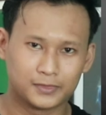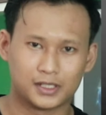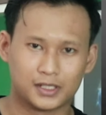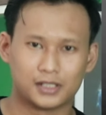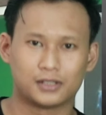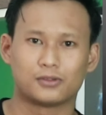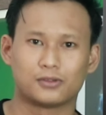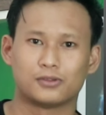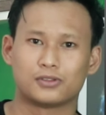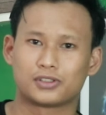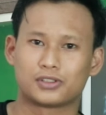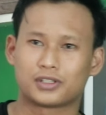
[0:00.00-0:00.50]

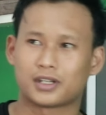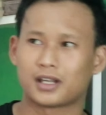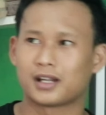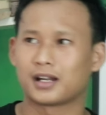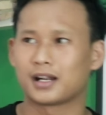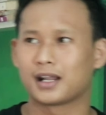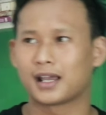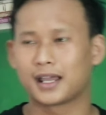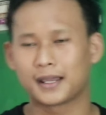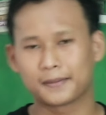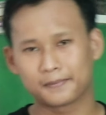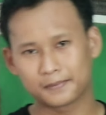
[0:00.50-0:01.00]
yaitu
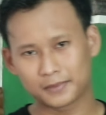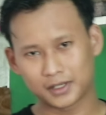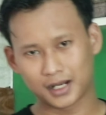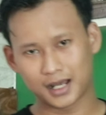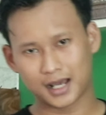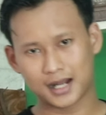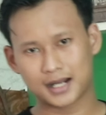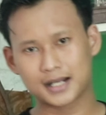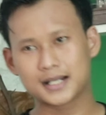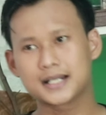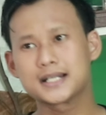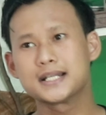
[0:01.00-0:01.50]
sel M
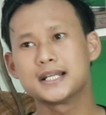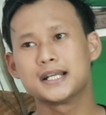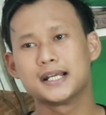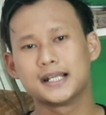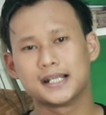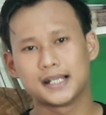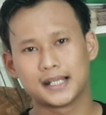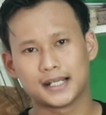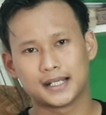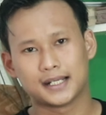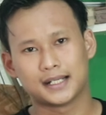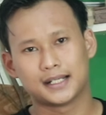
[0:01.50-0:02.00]
dan
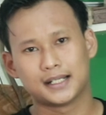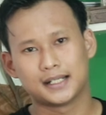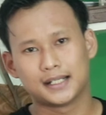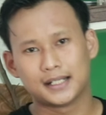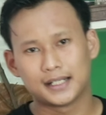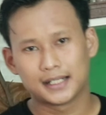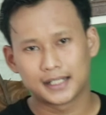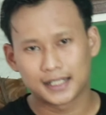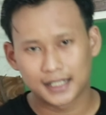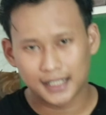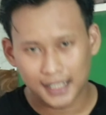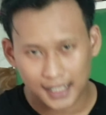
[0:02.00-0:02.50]

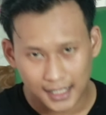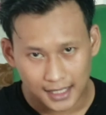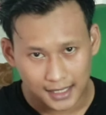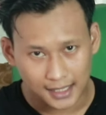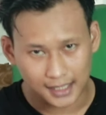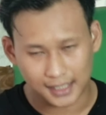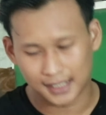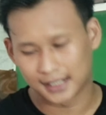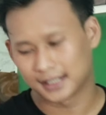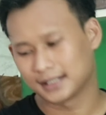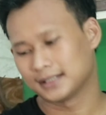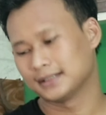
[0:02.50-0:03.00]
L
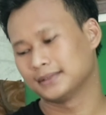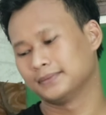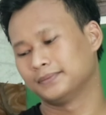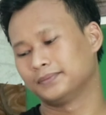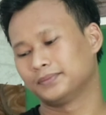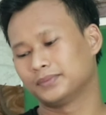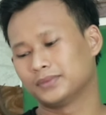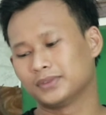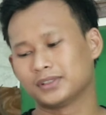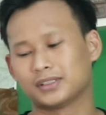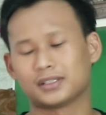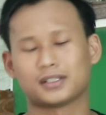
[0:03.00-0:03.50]

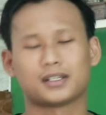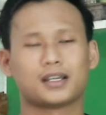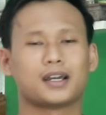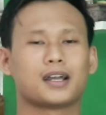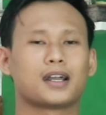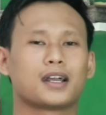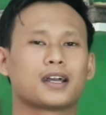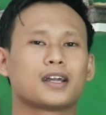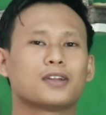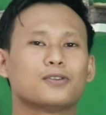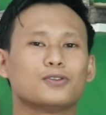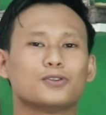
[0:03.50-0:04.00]

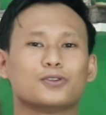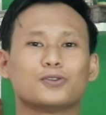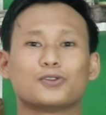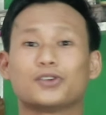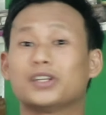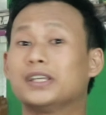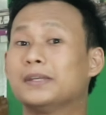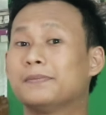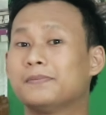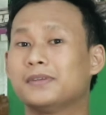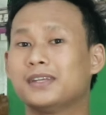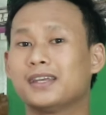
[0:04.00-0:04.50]
sedangkan
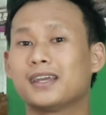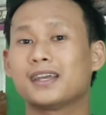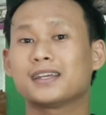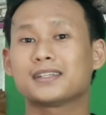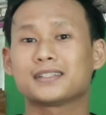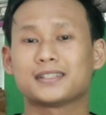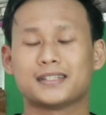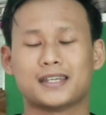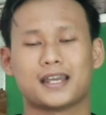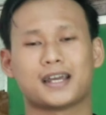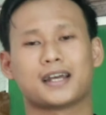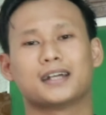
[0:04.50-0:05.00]
untuk
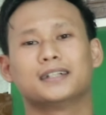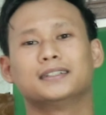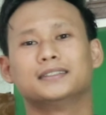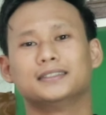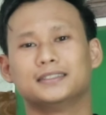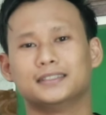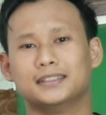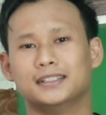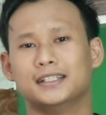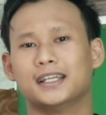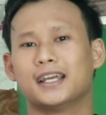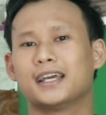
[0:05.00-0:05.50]
EPS nya
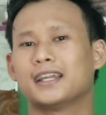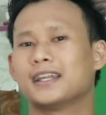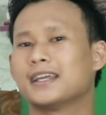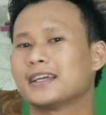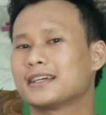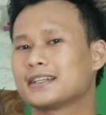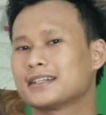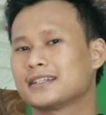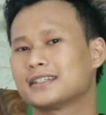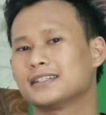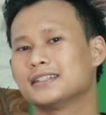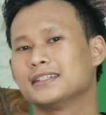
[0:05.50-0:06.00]
di
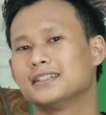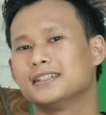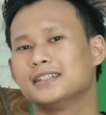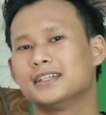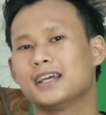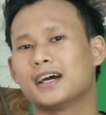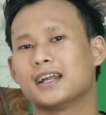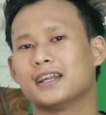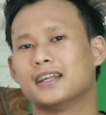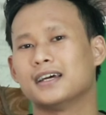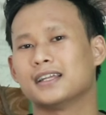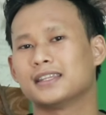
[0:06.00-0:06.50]
Enekres
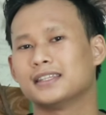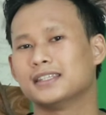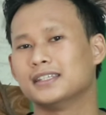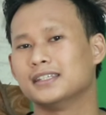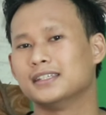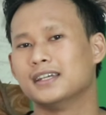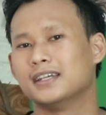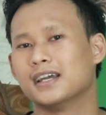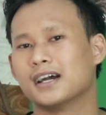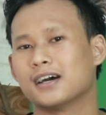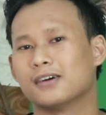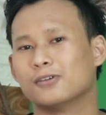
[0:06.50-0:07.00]
ini ada
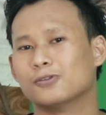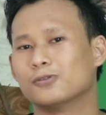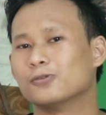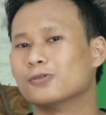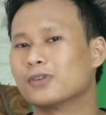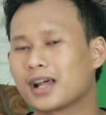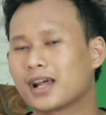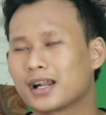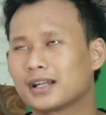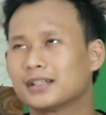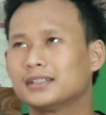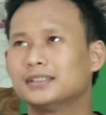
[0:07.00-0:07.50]
tiga
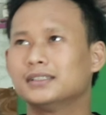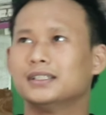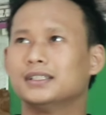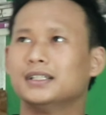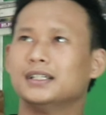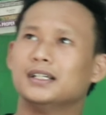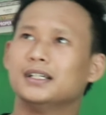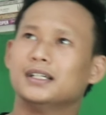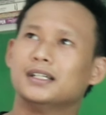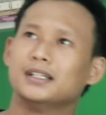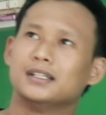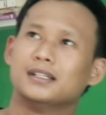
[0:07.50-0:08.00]
ukuran
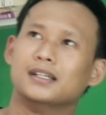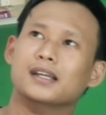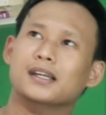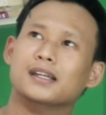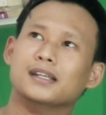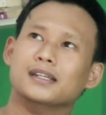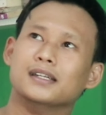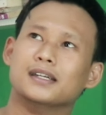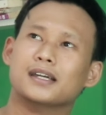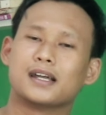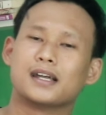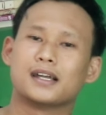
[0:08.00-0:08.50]

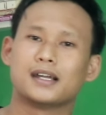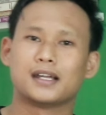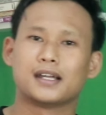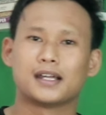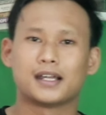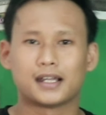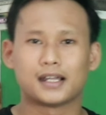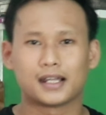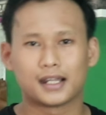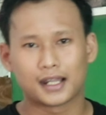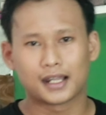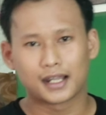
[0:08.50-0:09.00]
dari
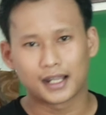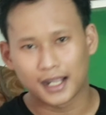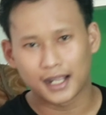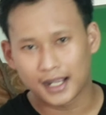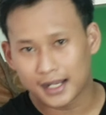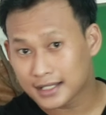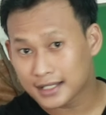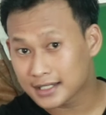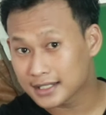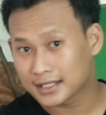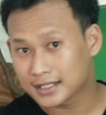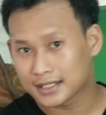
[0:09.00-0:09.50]

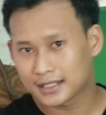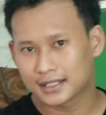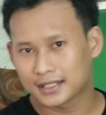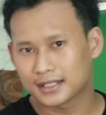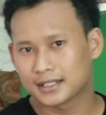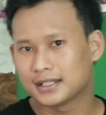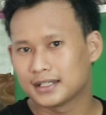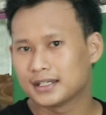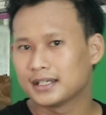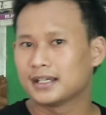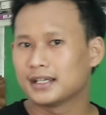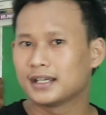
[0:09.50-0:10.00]
S,
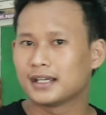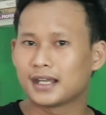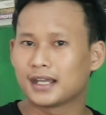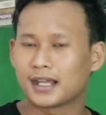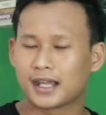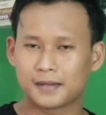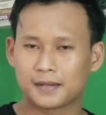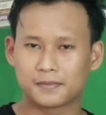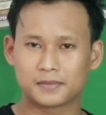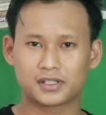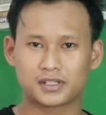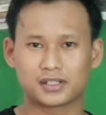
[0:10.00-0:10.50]

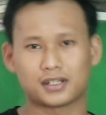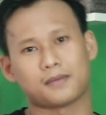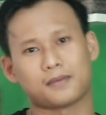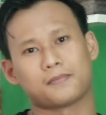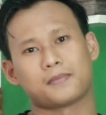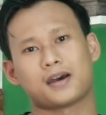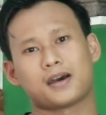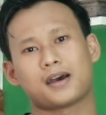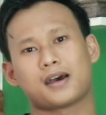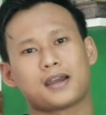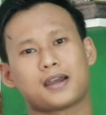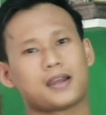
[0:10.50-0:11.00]
M
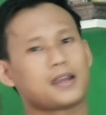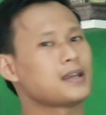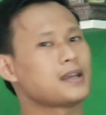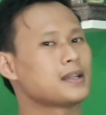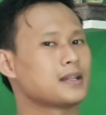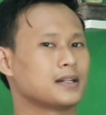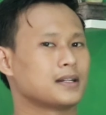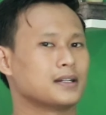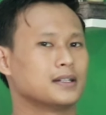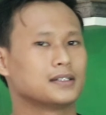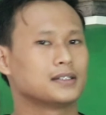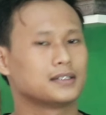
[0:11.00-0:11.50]
sama
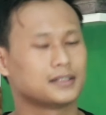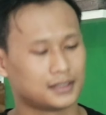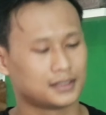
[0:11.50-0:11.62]
L